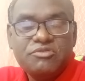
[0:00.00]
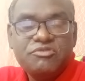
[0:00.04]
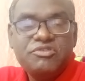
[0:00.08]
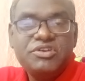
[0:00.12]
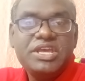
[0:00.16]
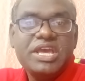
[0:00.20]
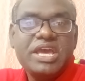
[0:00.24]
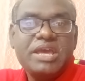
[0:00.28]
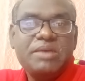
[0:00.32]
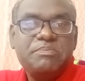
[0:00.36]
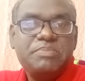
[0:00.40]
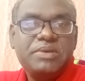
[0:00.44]

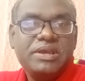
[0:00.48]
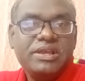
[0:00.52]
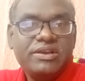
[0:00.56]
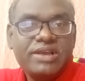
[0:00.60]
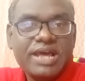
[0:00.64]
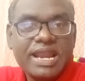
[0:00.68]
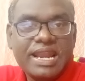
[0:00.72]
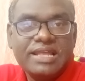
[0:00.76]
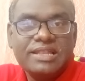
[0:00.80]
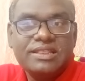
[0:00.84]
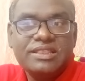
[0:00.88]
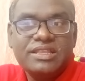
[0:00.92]
విఐపీలు
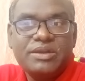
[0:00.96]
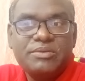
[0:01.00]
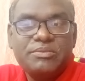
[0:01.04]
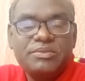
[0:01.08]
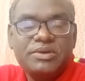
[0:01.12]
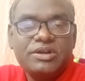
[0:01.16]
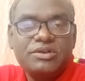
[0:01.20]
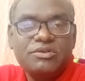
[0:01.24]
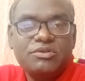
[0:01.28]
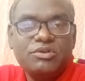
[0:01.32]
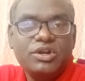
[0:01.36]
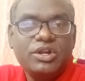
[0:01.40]
వాళ్ళందరిని
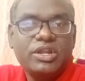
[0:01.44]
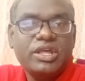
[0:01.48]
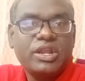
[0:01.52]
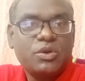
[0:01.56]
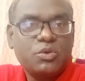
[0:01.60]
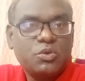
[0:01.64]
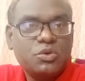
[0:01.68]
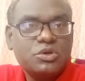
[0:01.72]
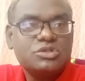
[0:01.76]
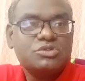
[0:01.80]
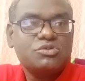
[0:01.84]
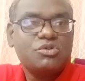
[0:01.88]
పెట్టుకుంటే
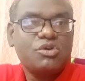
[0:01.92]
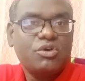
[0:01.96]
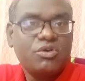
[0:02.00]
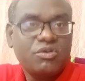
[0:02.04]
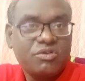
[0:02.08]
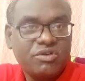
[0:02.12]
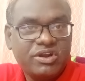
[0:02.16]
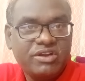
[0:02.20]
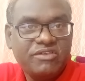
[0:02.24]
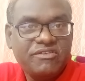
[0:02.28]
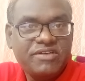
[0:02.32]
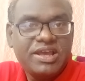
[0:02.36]
రోజుకు ఒక
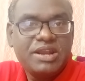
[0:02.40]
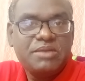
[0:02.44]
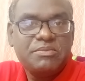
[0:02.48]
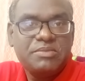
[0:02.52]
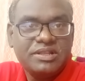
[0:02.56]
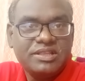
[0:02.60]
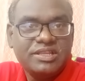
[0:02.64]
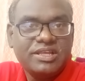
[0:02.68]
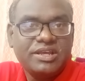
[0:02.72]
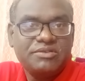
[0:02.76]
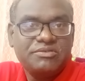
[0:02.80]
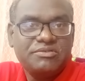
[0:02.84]
రెండు వేల
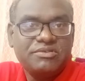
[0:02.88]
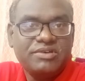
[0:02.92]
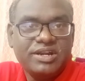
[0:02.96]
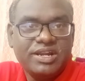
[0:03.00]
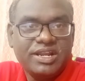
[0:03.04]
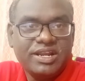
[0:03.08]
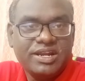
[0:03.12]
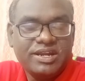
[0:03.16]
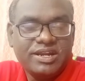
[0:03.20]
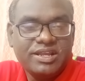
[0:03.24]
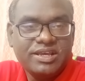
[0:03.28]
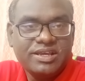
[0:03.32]
మంది
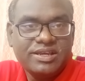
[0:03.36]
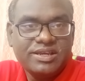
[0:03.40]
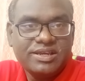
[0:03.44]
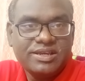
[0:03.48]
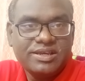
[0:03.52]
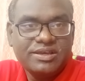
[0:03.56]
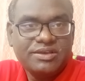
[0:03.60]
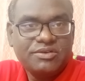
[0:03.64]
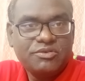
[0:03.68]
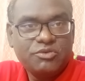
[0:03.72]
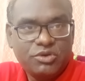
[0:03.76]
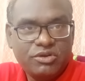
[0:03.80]
అనుకోండి అండి
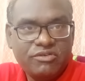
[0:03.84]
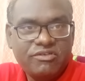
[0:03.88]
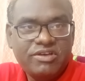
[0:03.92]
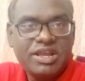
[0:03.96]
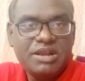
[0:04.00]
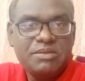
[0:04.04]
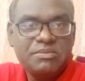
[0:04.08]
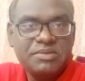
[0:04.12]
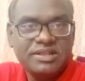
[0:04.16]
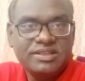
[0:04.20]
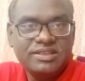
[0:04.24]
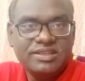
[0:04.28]
రెండు
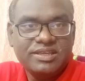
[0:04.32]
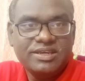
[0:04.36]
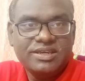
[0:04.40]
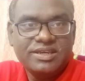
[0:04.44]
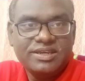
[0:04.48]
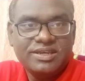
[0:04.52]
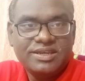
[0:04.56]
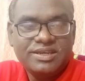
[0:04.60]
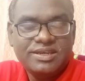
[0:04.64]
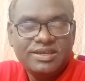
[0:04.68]
వేల మంది